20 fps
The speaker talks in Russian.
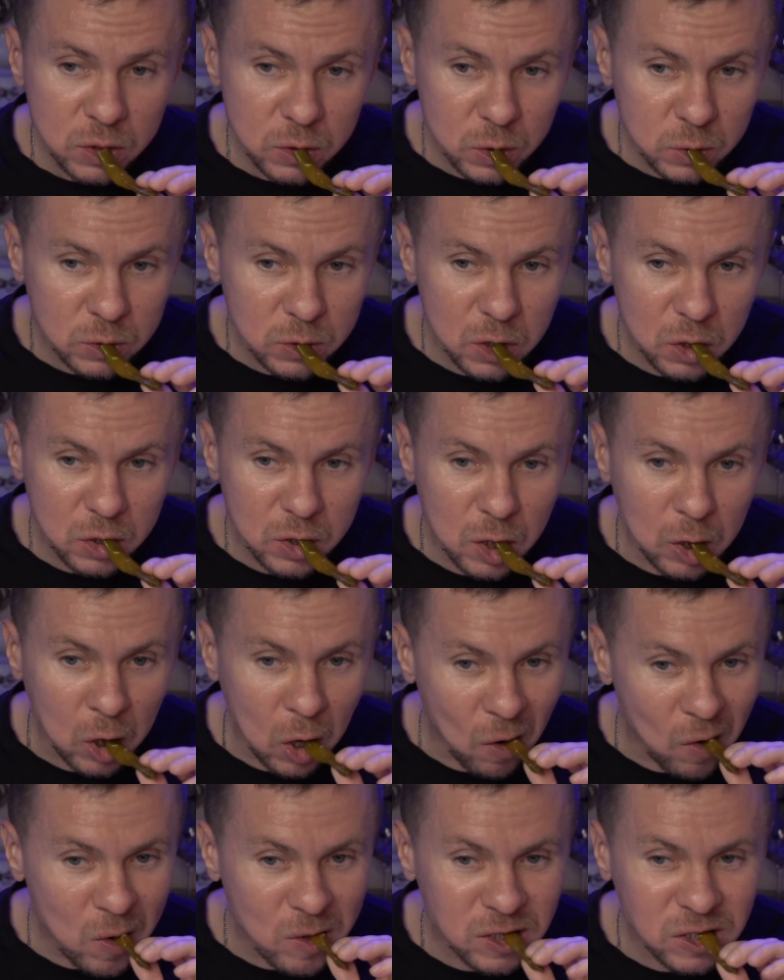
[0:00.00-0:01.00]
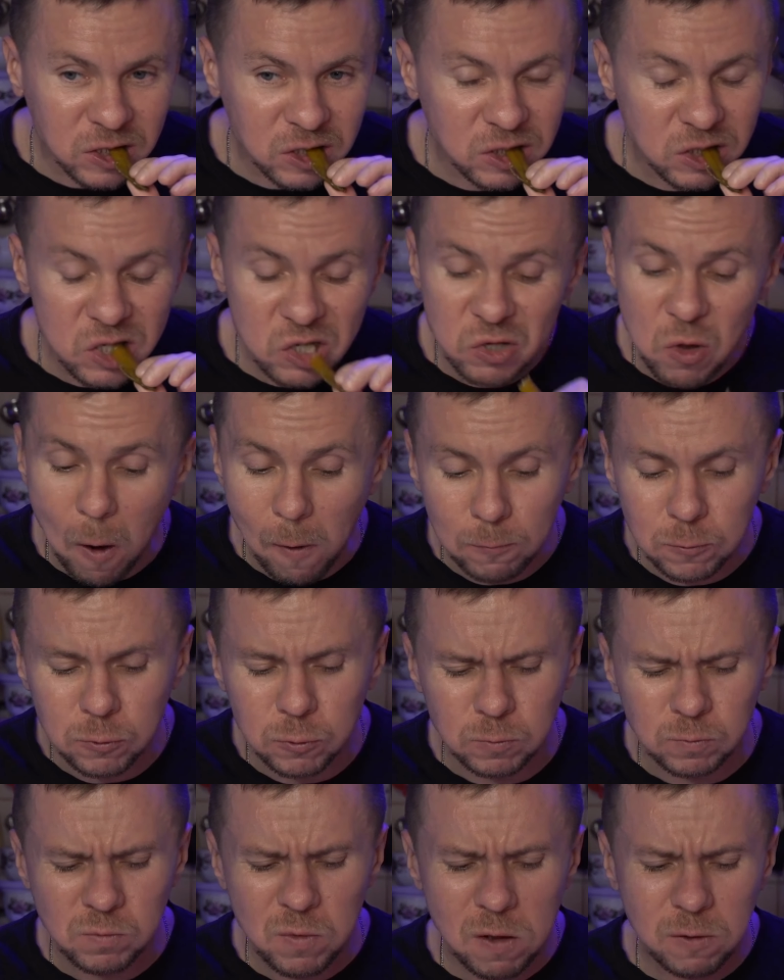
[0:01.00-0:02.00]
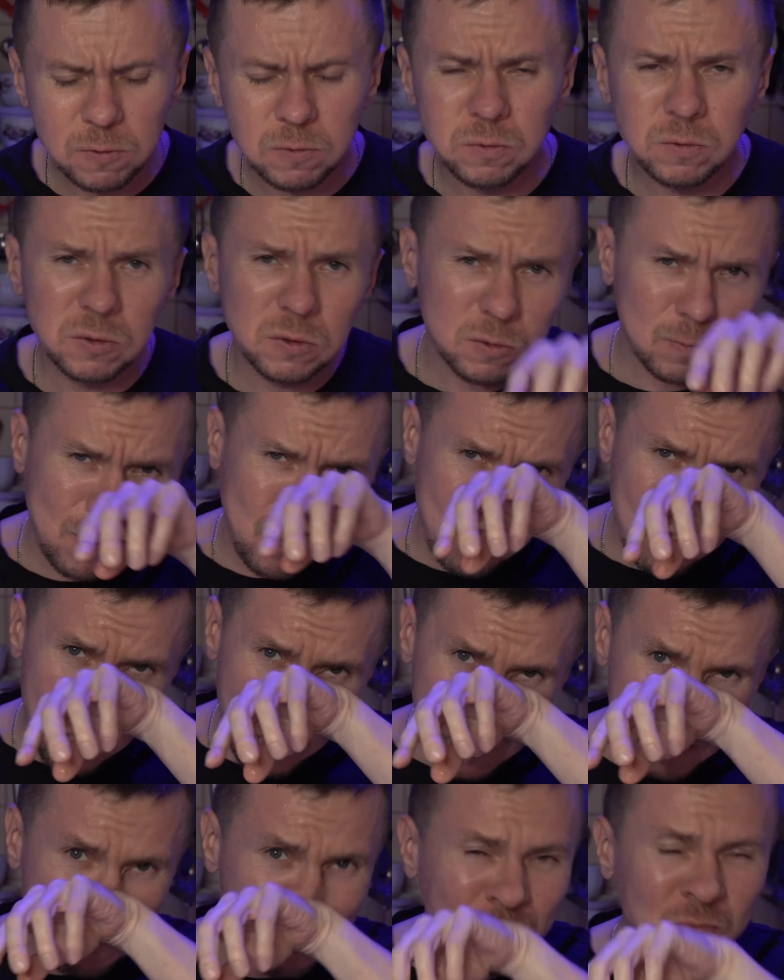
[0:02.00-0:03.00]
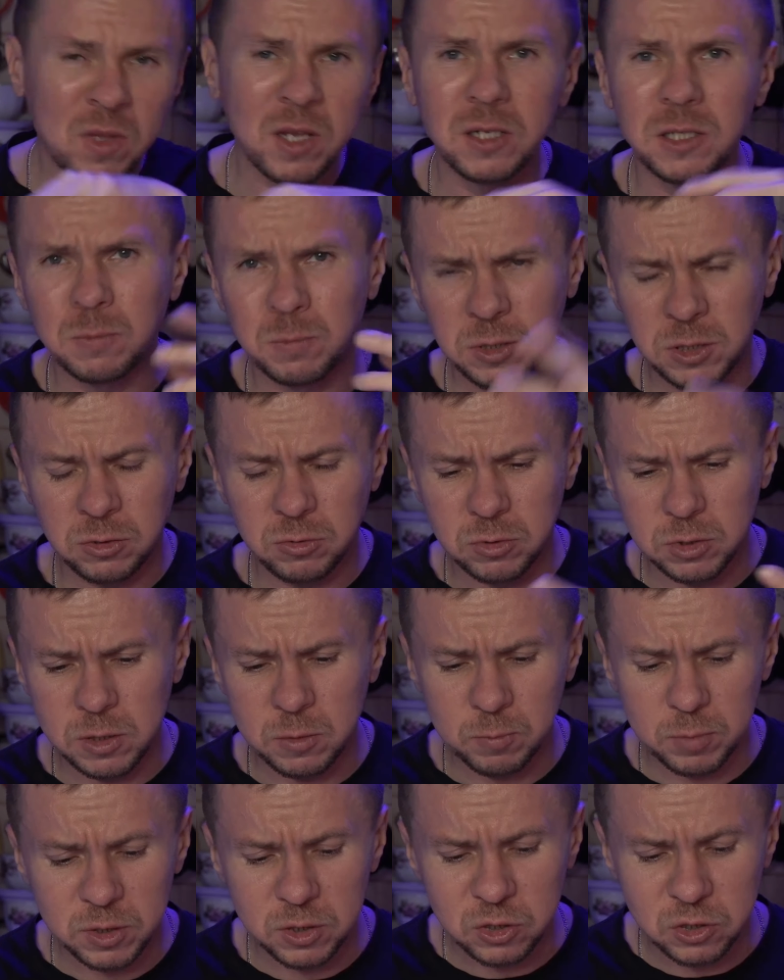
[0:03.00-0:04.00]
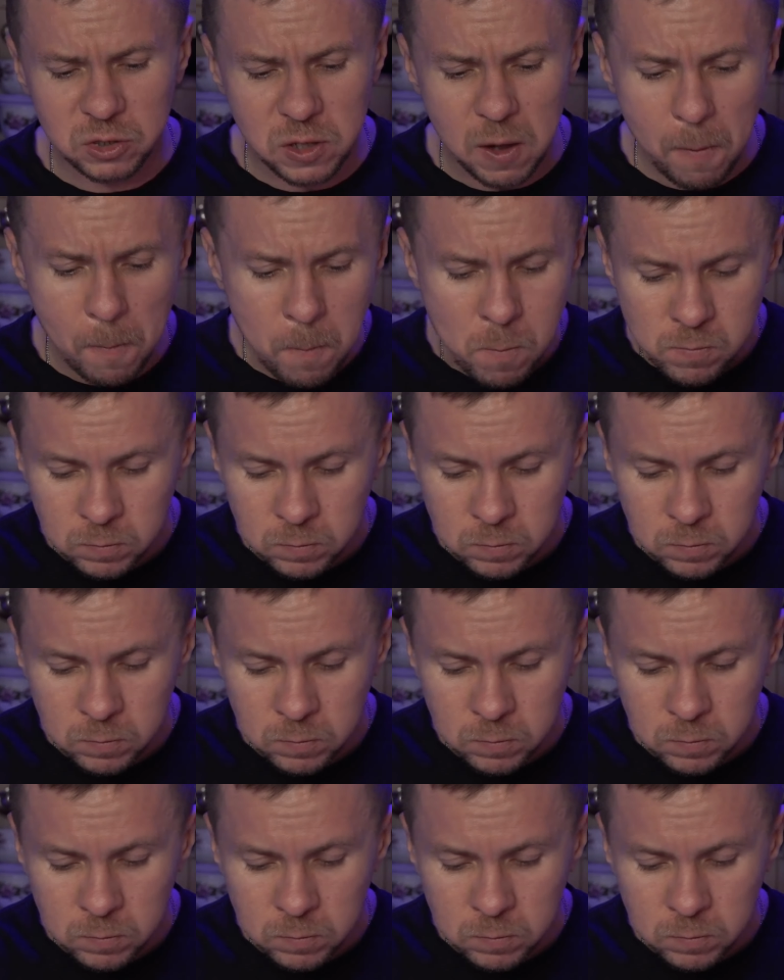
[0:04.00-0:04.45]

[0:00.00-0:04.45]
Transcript: что сроки на новые... Ну, она по срокам подошла.